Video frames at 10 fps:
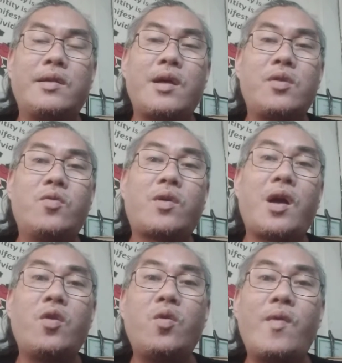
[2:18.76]
na yung
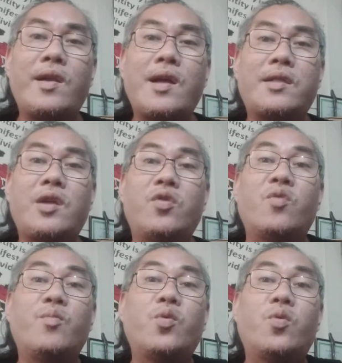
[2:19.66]
kaluluwa natin
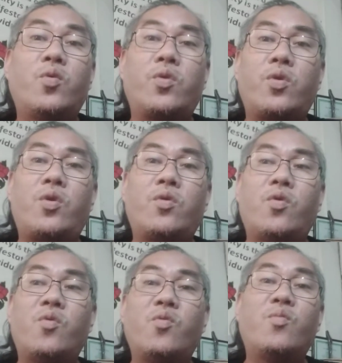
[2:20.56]
umuurong
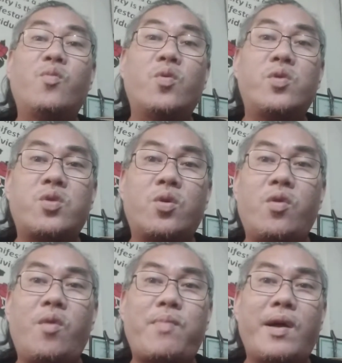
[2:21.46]
o
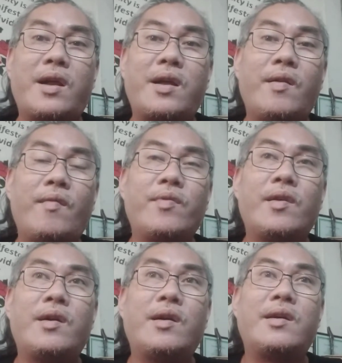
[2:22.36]
umuusog o parang
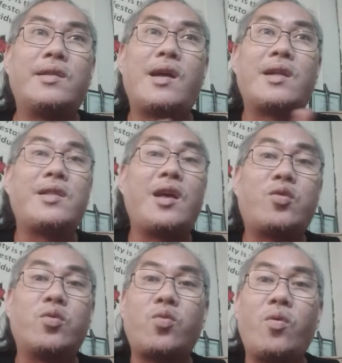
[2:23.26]
natin na
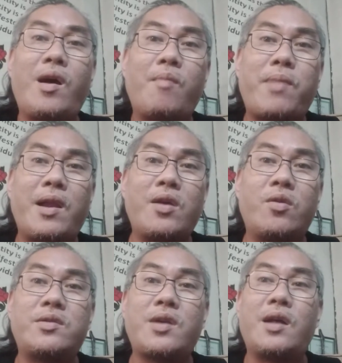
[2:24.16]
itutulak
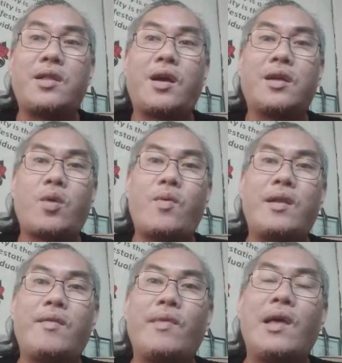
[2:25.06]
palayo sa ating
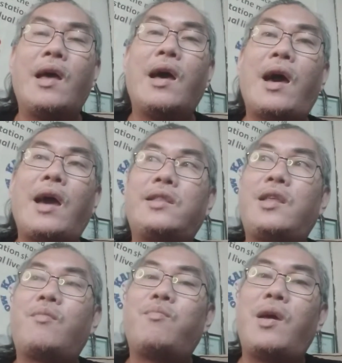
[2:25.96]
katawan. I
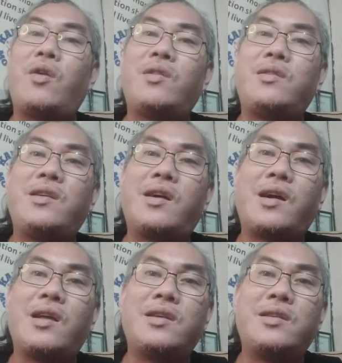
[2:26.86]
think meron
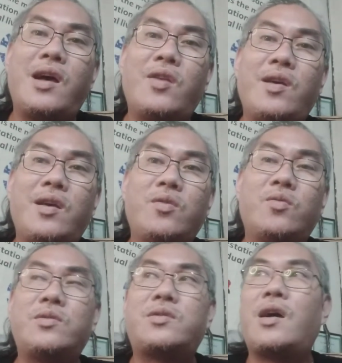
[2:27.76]
diyang ganyan na ano eh,
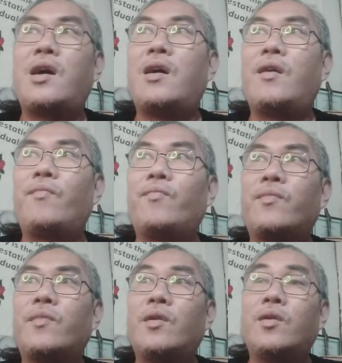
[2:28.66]
yung sa
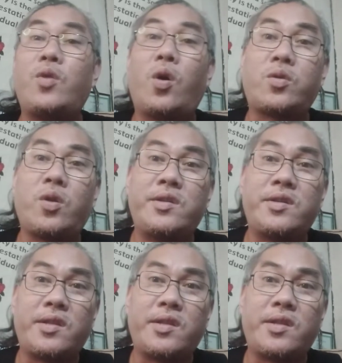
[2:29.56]
Doctor